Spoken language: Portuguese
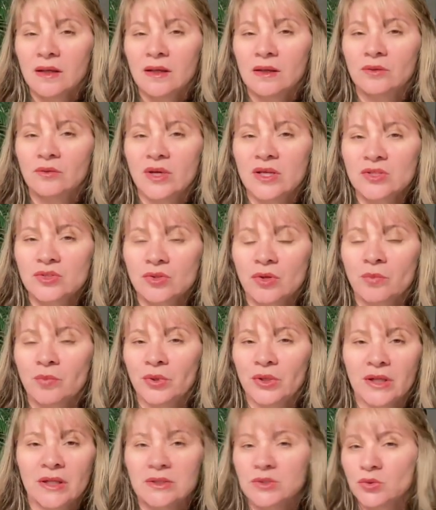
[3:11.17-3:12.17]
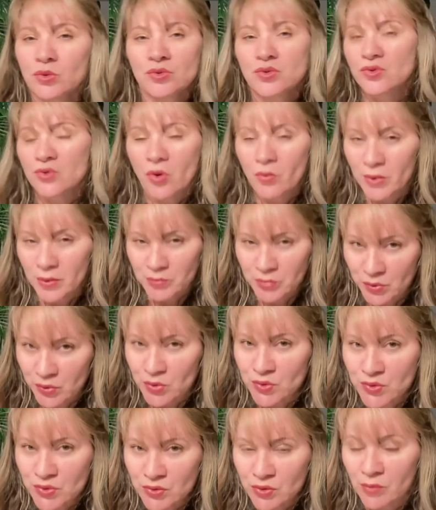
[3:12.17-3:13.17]
não é só porque eles consomem por
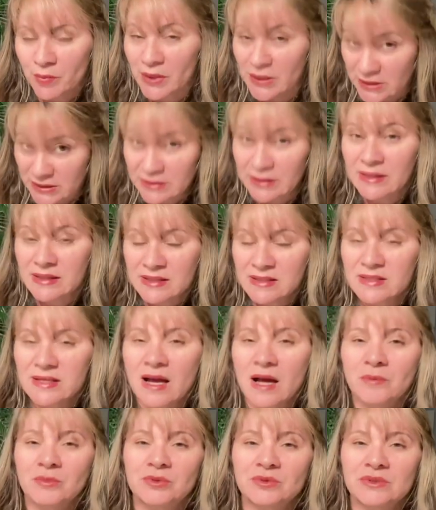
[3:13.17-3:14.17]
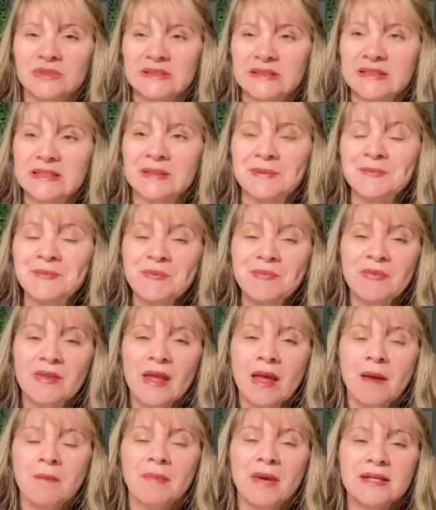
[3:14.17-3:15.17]
consomem, eles têm esse hábito sim,
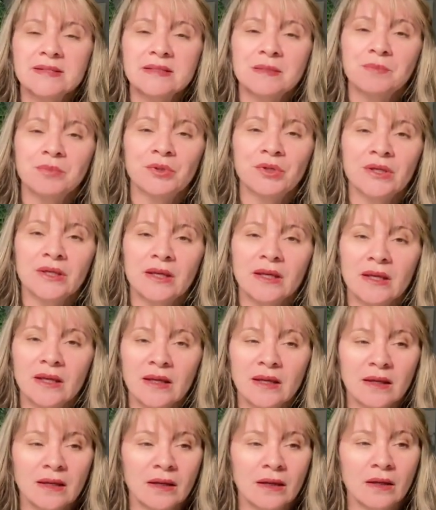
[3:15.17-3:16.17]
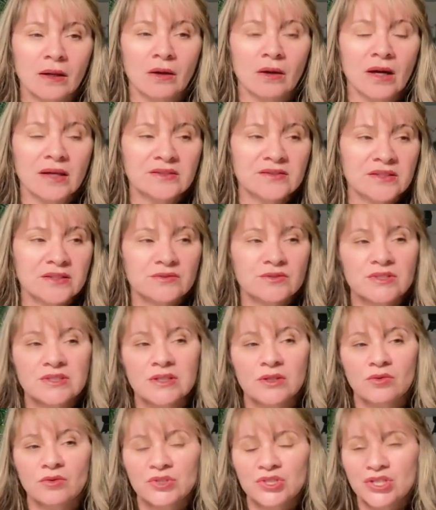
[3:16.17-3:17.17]
mas é porque às vezes
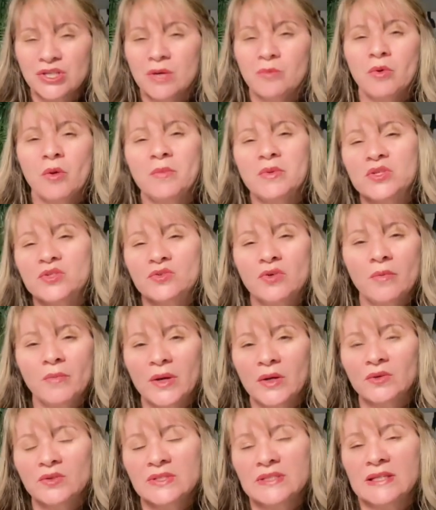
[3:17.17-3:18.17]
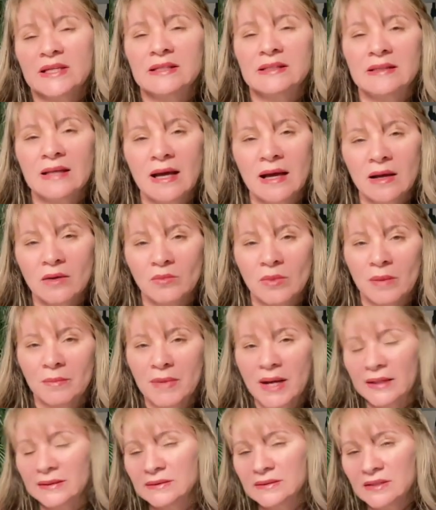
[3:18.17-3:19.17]
você chama uma pessoa para consertar uma
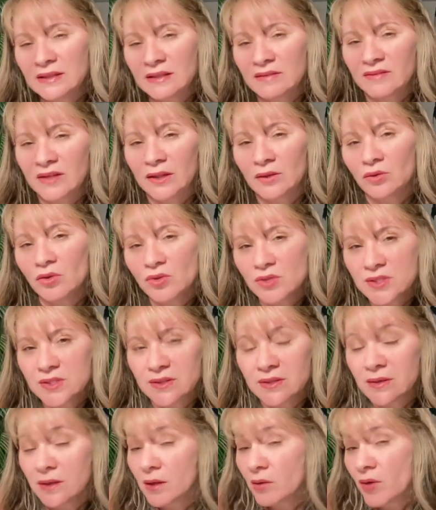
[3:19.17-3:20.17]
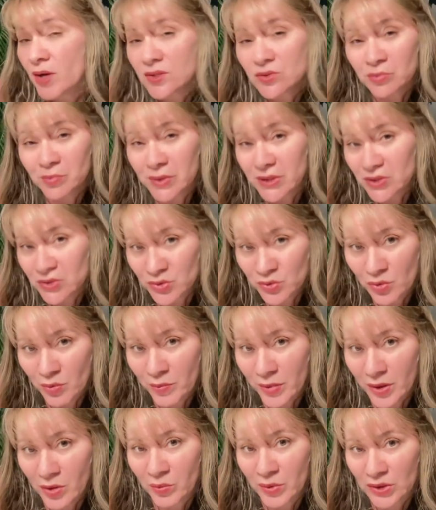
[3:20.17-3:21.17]
máquina de lavar louça e é quase o preço de
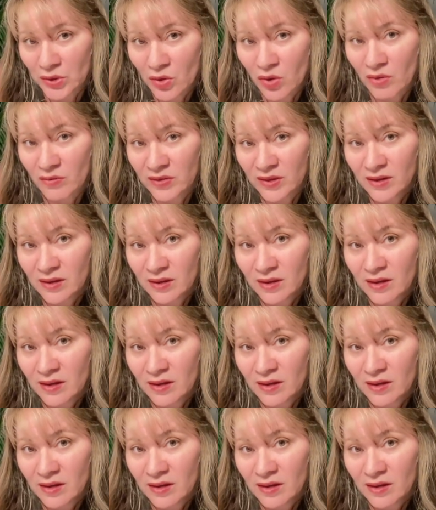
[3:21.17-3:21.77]
comprar uma nova.